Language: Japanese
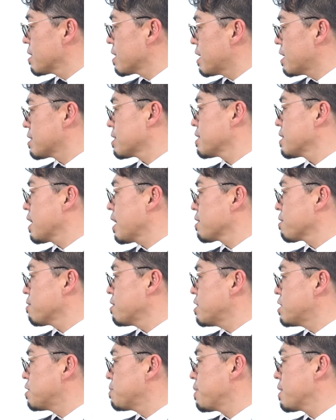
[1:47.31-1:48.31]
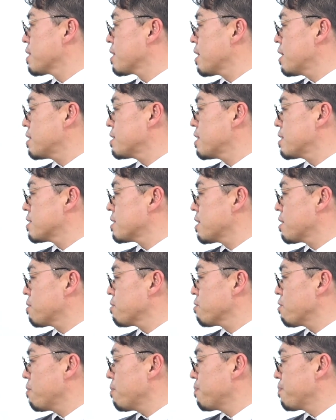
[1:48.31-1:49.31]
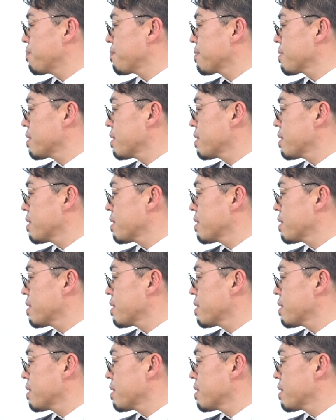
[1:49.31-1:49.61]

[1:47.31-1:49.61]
気づいた後に一番大切なこと